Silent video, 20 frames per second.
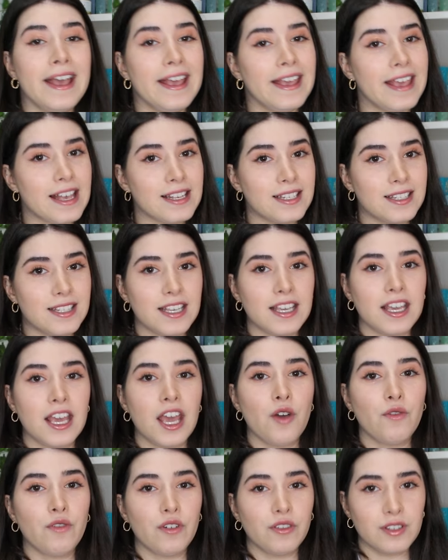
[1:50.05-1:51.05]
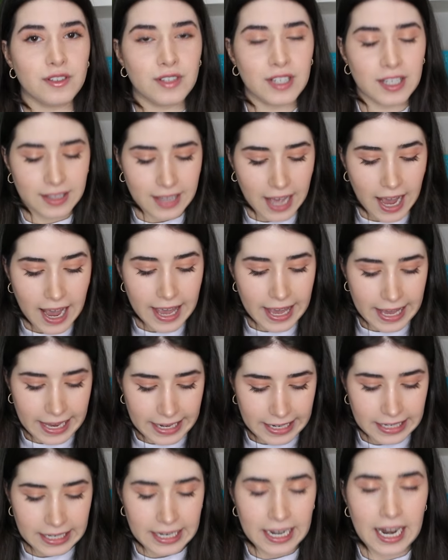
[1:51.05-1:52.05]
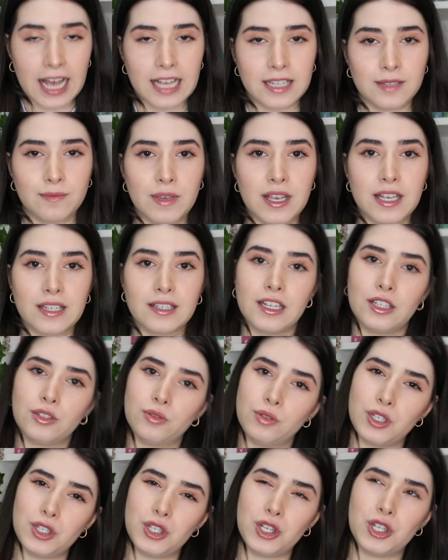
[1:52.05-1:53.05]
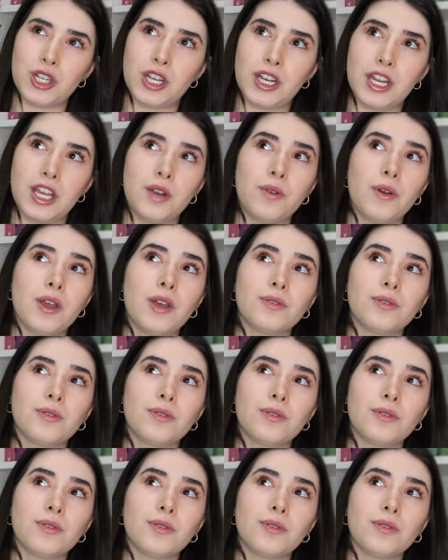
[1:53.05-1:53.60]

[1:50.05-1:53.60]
E assim, eu vou citar ele nas minhas leituras de janeiro.